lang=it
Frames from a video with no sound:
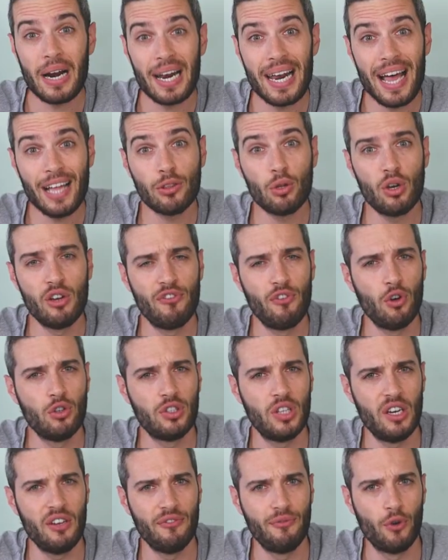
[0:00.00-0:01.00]
Parlando di
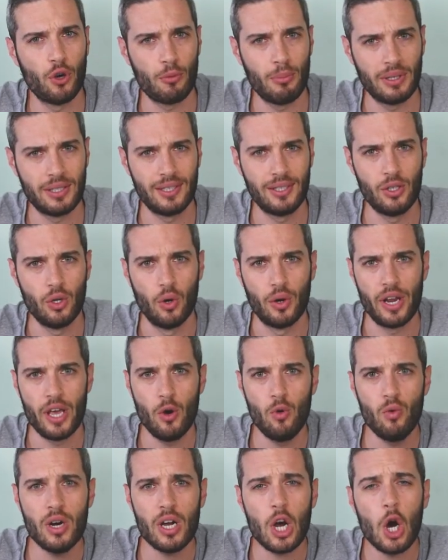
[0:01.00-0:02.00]
fonti di
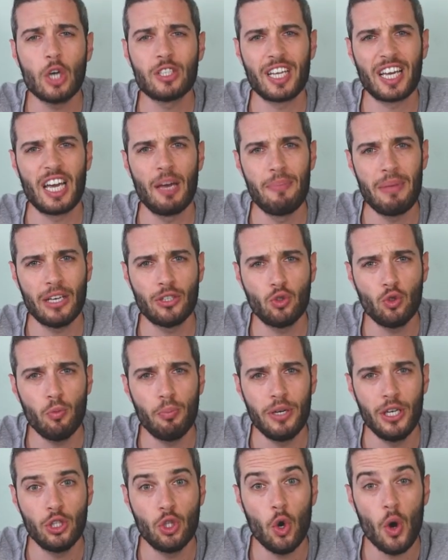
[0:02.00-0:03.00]
informazione, una cosa che mi ha
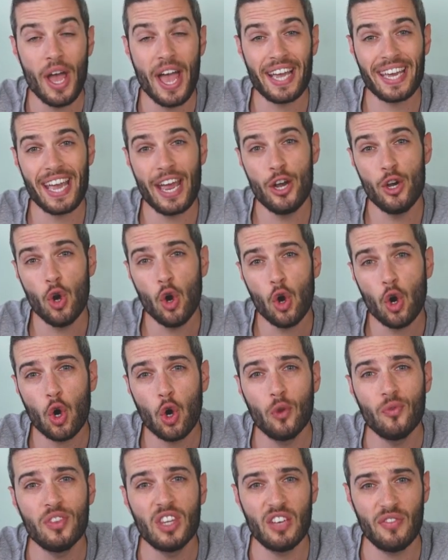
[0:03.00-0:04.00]
stupito è che non
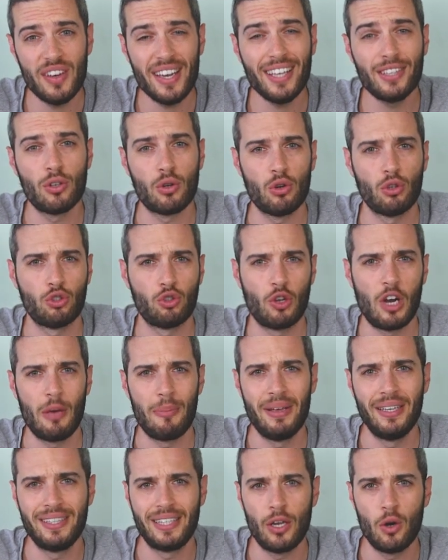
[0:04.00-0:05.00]
condividono
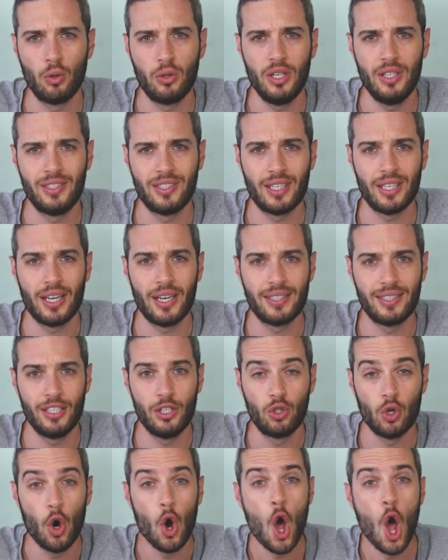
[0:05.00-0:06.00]
solamente notizie dal
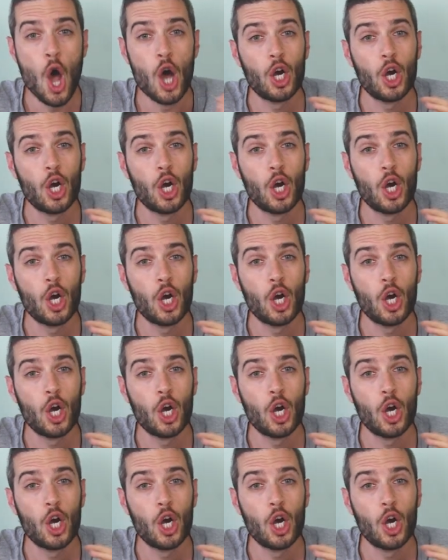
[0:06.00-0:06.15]
sito,